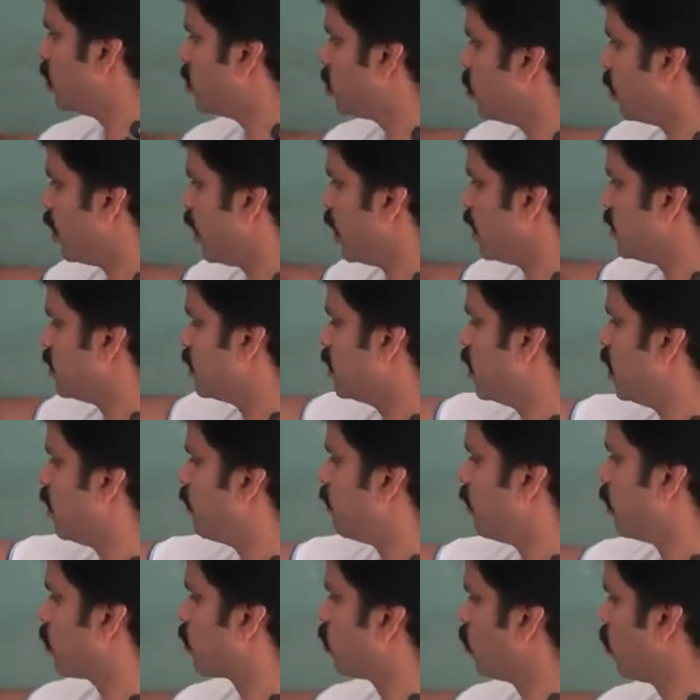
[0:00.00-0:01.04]
இதனுடைய ஆசிட்
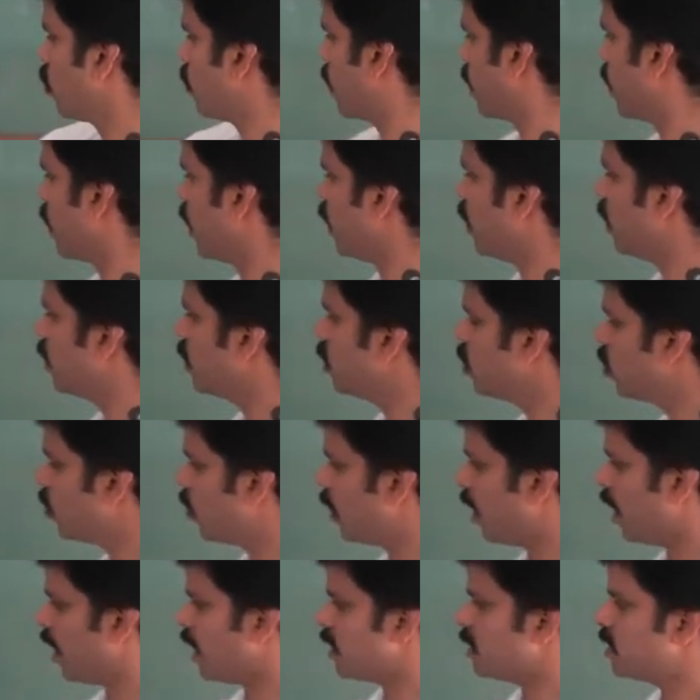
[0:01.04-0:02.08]
லெவலில் கூட்டினீங்கன்னா
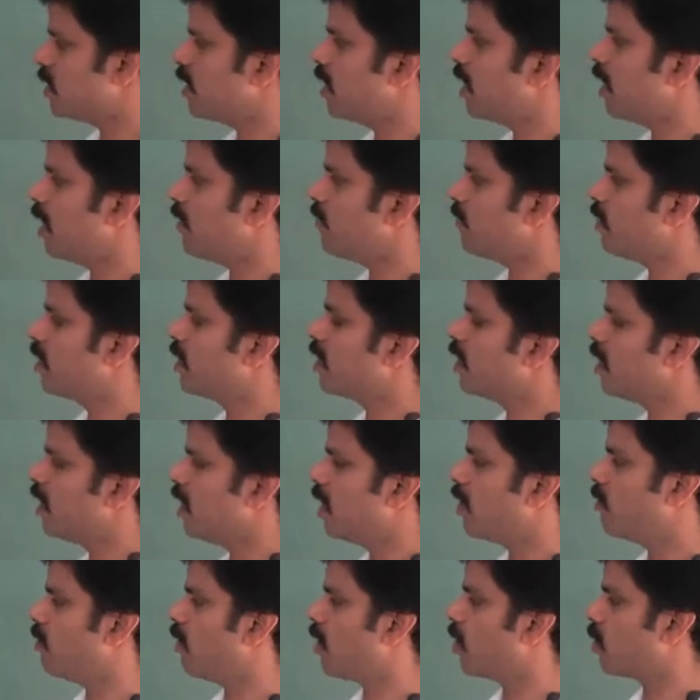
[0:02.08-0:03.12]
இதனுடைய ஆசிட் லெவலுக்கு
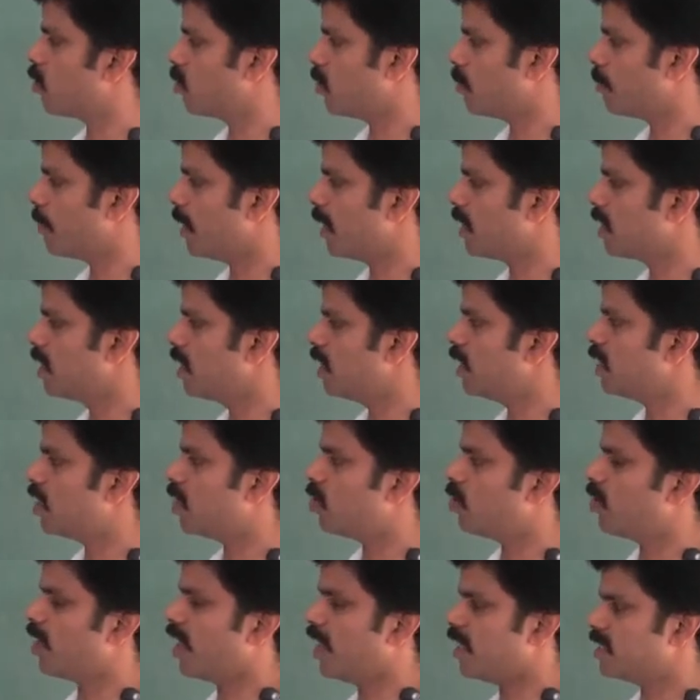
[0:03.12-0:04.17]
ஈக்குவலாக இருக்கும் இந்த பத்து
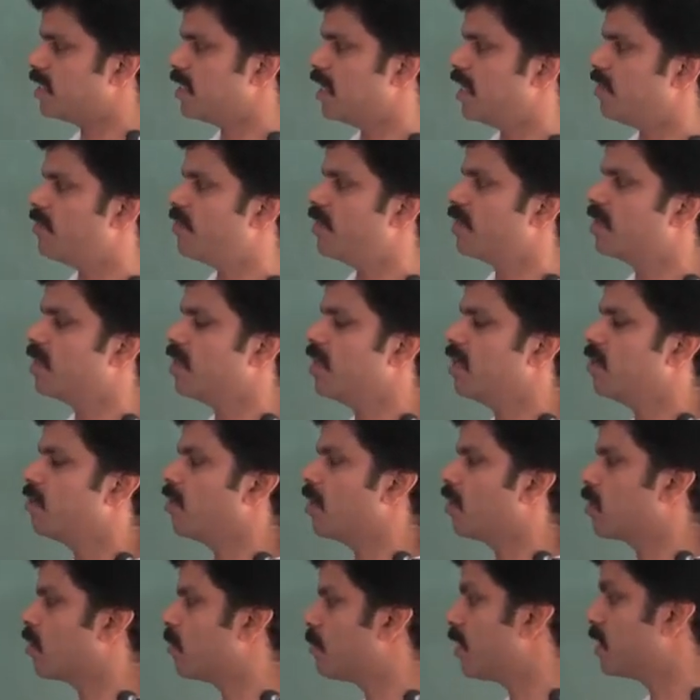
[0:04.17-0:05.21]
லிட்டருடைய ஆசிட் லெவலுக்கு
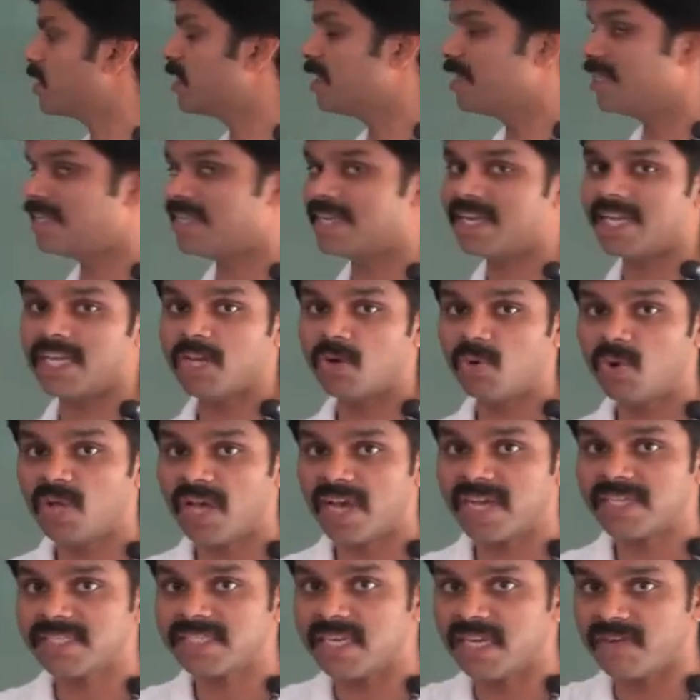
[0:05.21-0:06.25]
ஈக்குவலாக இருக்கும் பத்து லிட்டரில் எவ்வளோ
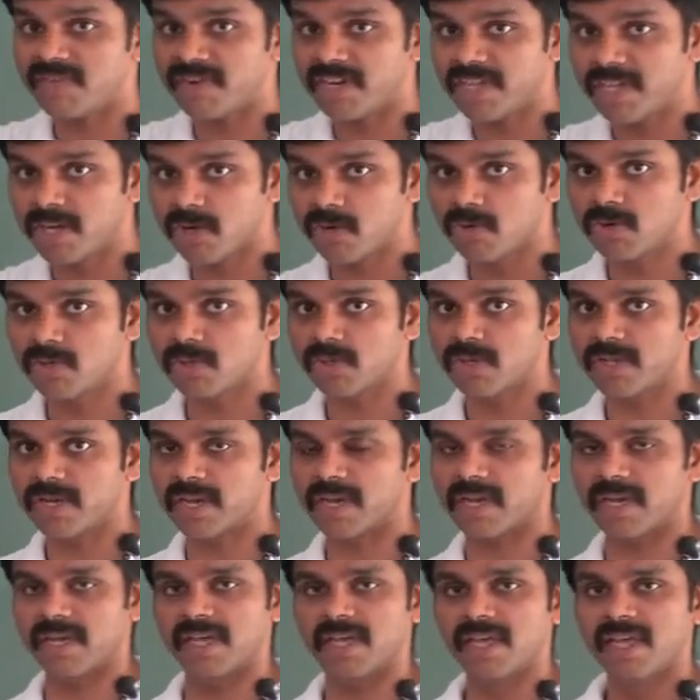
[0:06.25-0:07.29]
ஆசிட் லெவல் இருக்கணும்னு
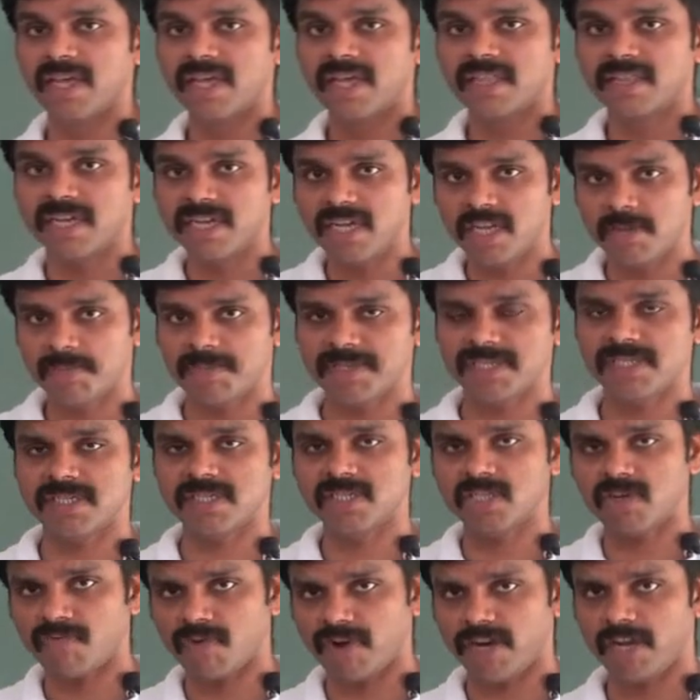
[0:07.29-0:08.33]
சொல்லியிருக்காங்க தேர்ட்டி
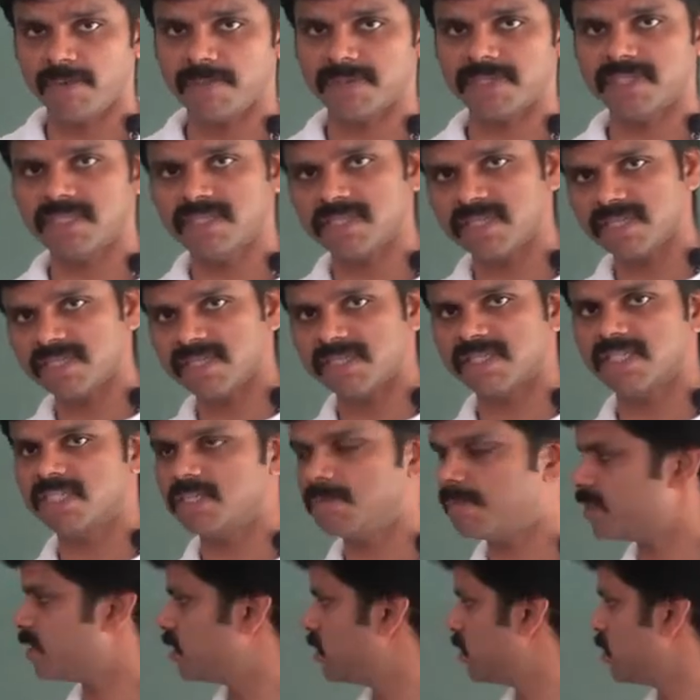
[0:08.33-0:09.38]
பர்சன்டேஜா ஃபார்ட்டி பர்சன்டேஜா சிக்ஸ்டி
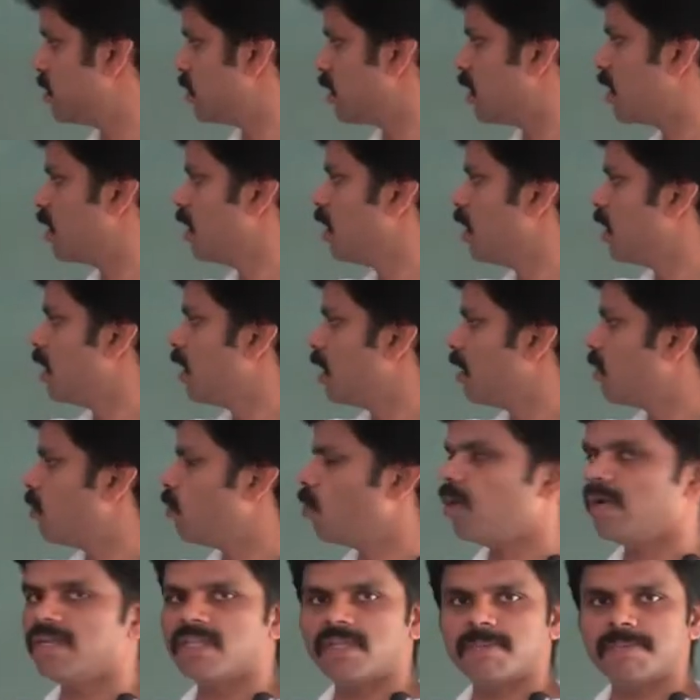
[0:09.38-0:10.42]
பர்சன்டேஜா
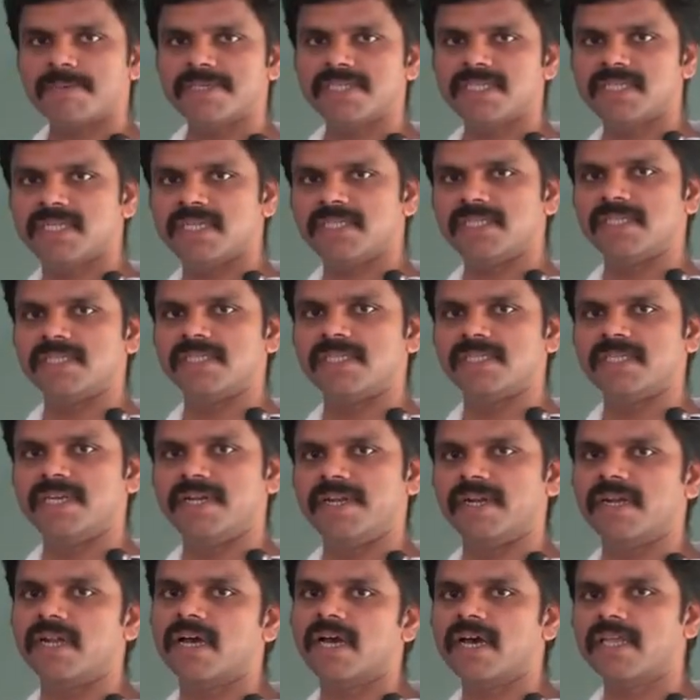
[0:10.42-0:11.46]
வாட் த பர்சன்டேஜ் இஸ்
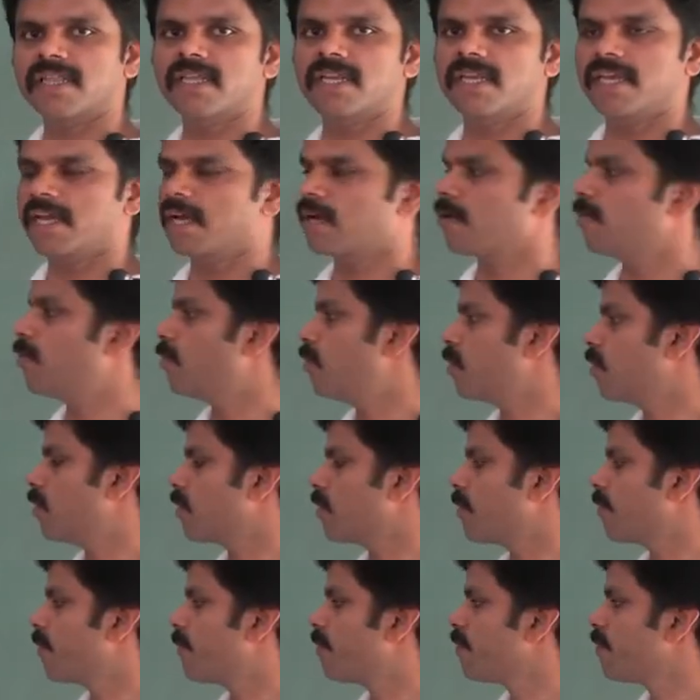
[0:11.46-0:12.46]
நீடட் அதை நீங்கள் அங்கே போட்டுக்கோங்க